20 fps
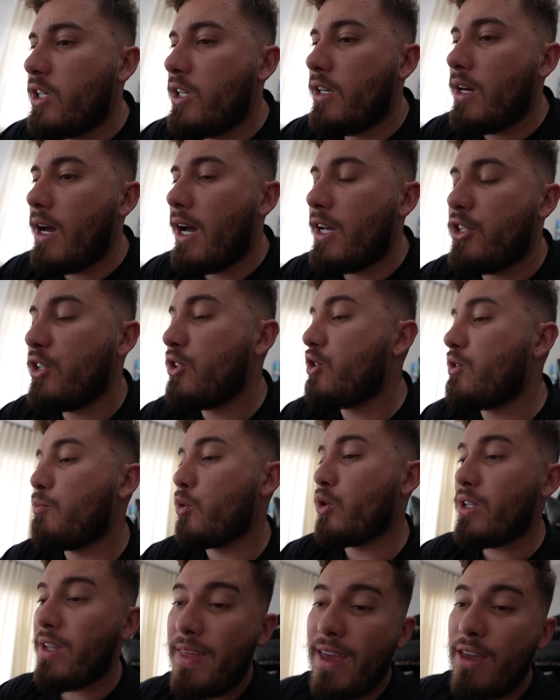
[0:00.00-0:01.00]
que a gente
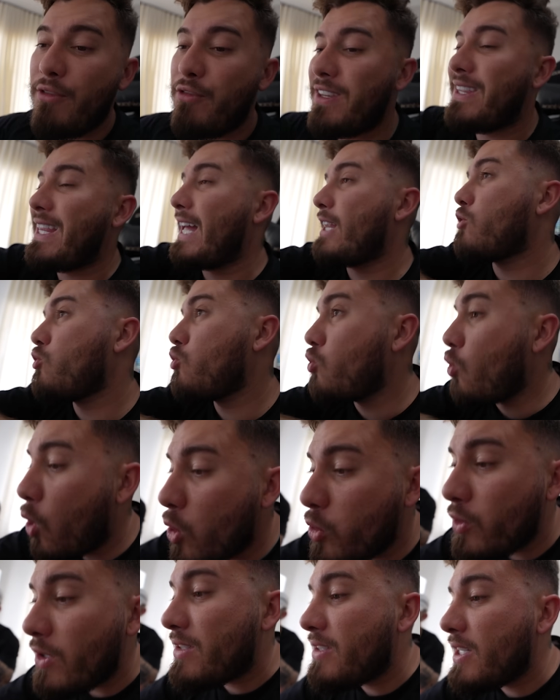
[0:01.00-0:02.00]
poderia evitar
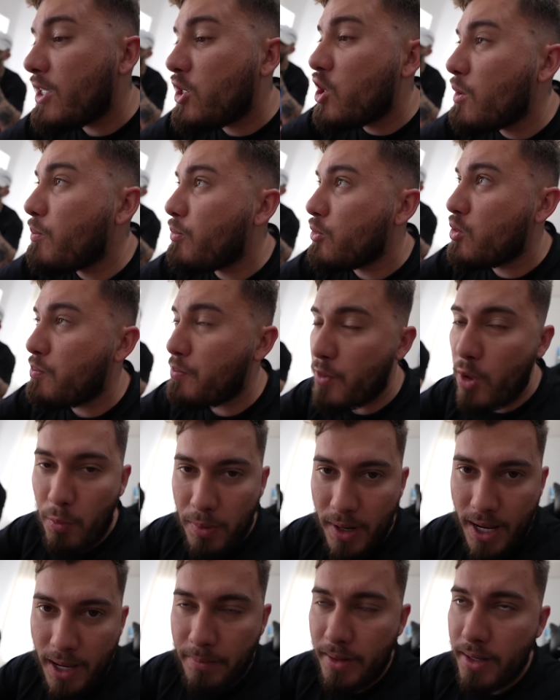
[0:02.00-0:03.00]
todo esse tipo de
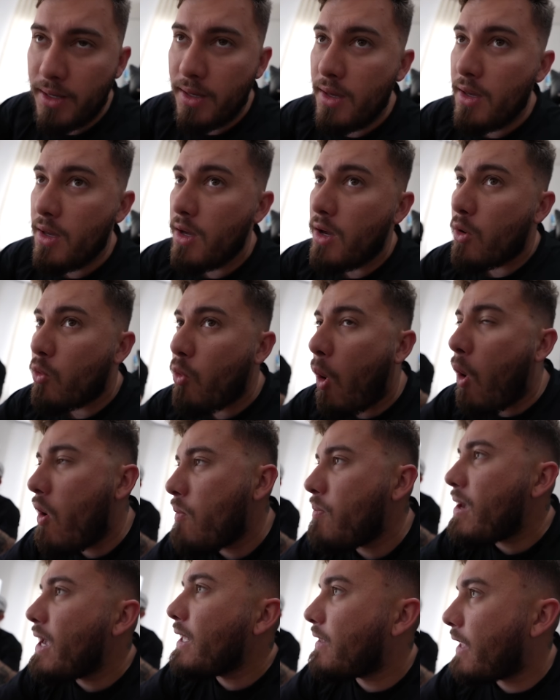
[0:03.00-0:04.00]
problema. Qual
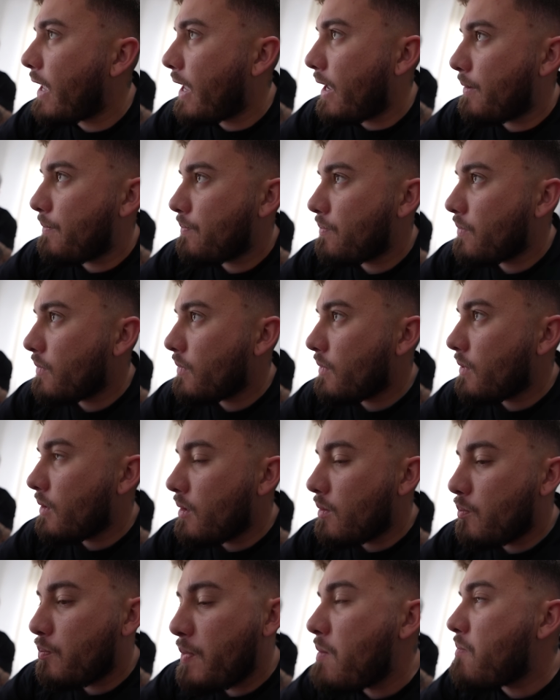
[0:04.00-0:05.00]
é a minha ideia?
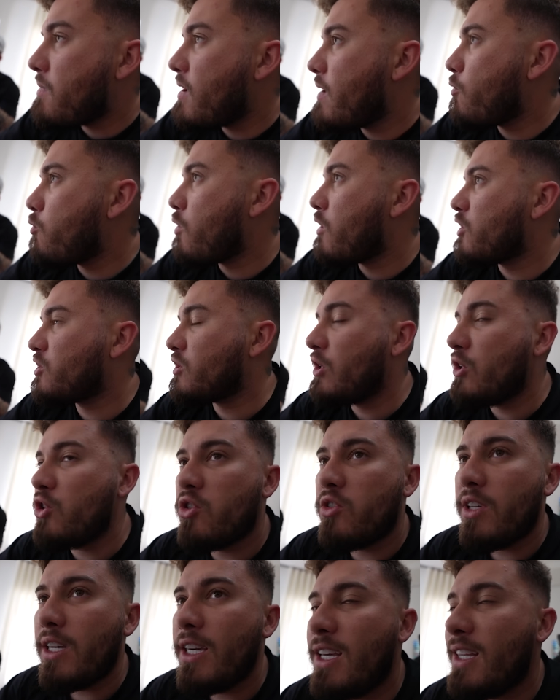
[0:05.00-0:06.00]
Primeiro, eu acho que a
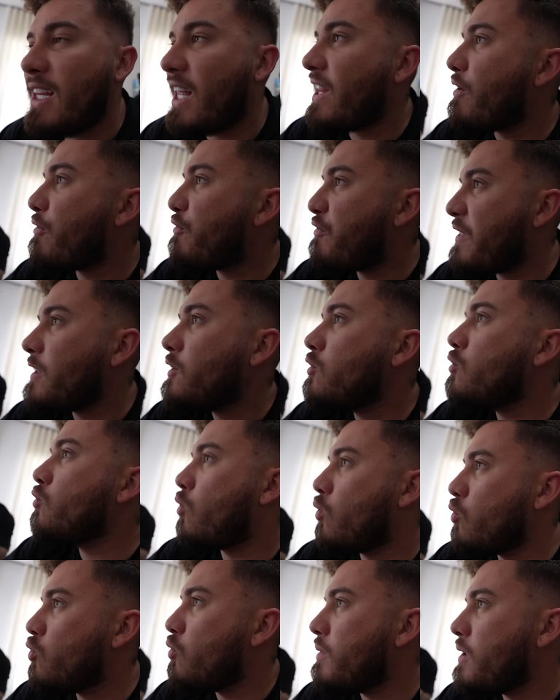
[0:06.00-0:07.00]
gente tem que ir lá na frente do
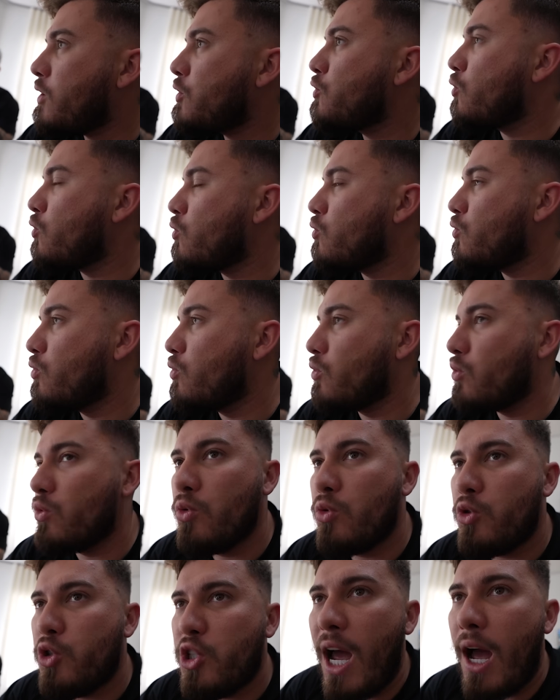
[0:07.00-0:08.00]
condomínio do, do,
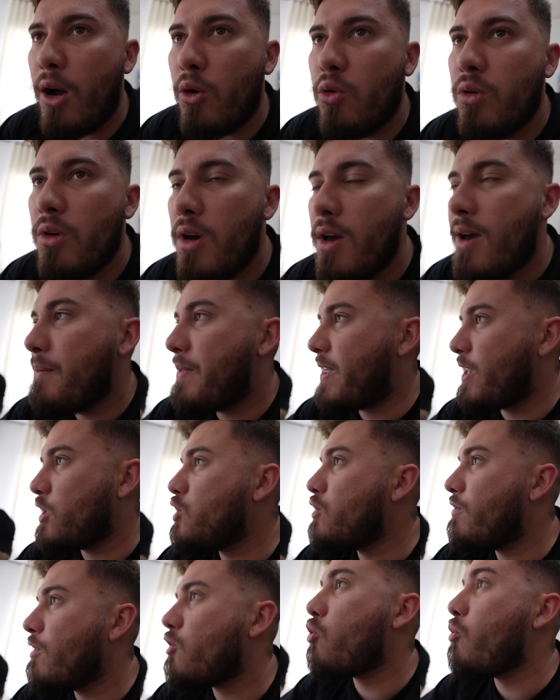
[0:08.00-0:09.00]
do Thiago pra
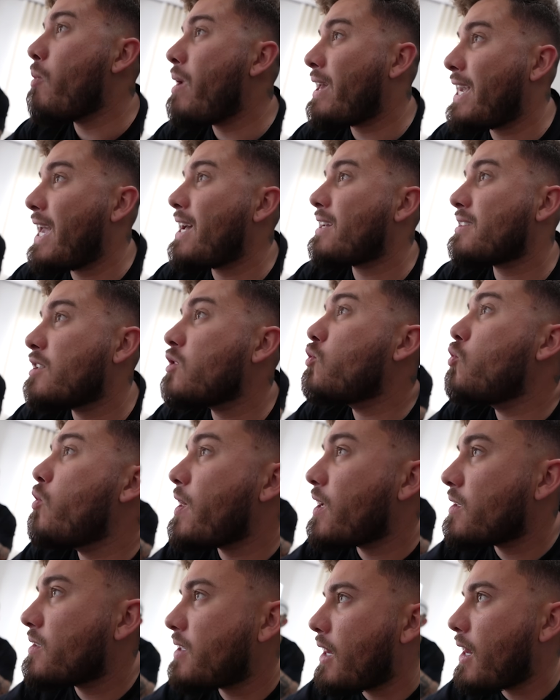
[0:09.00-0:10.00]
gente ver como é que é a
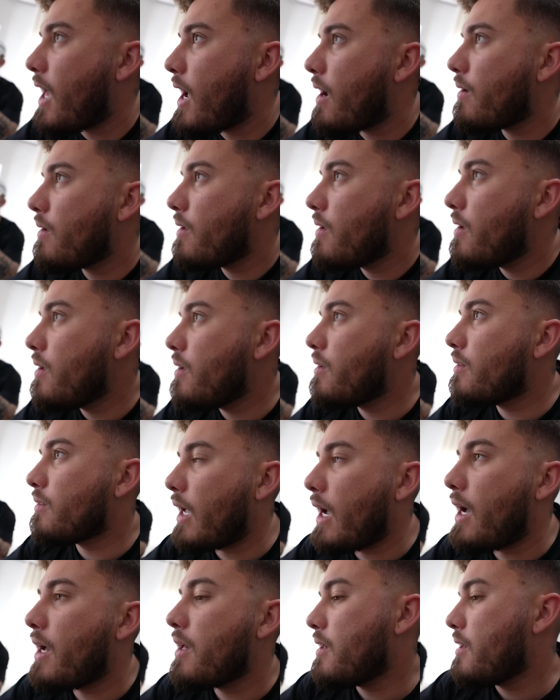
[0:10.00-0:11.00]
segurança lá. Tá.
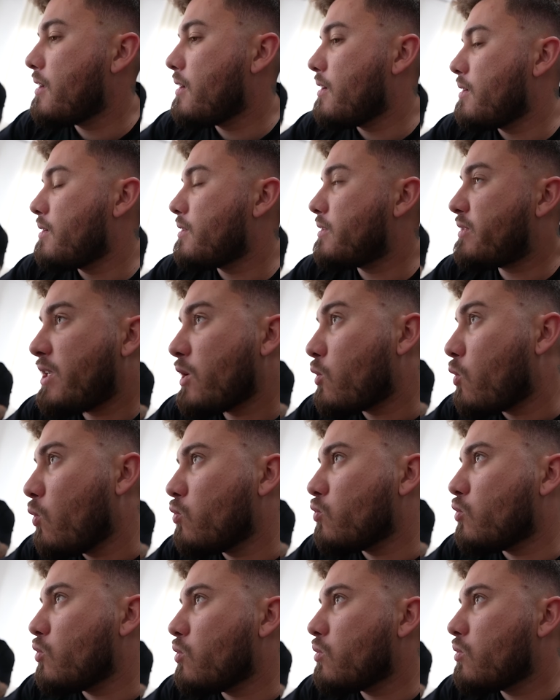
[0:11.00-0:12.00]
tá?
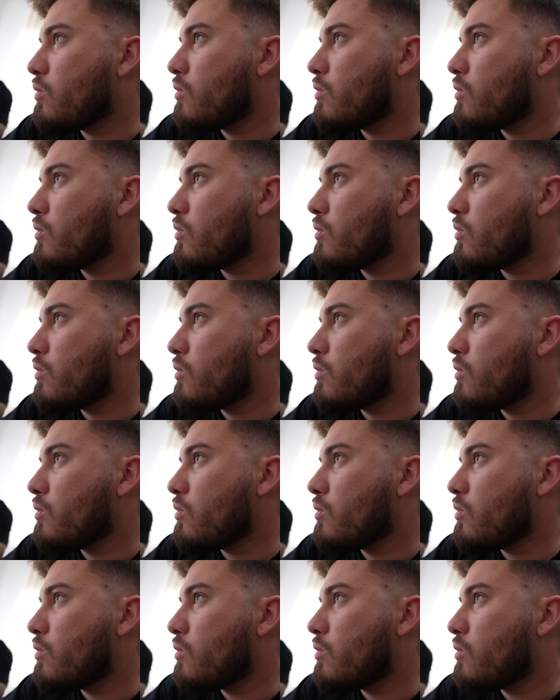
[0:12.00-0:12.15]
Segundo,